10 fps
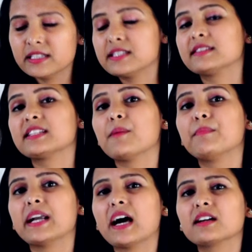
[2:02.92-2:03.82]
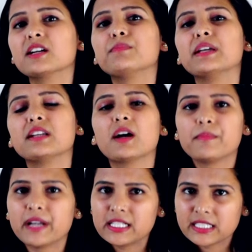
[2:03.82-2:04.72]
थी जिसे अब बढ़ाकर 15
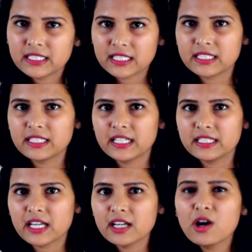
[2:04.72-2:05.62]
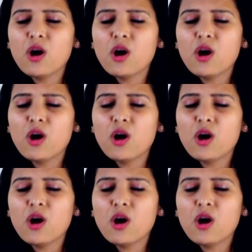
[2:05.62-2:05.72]
अप्रैल की कर दी गई है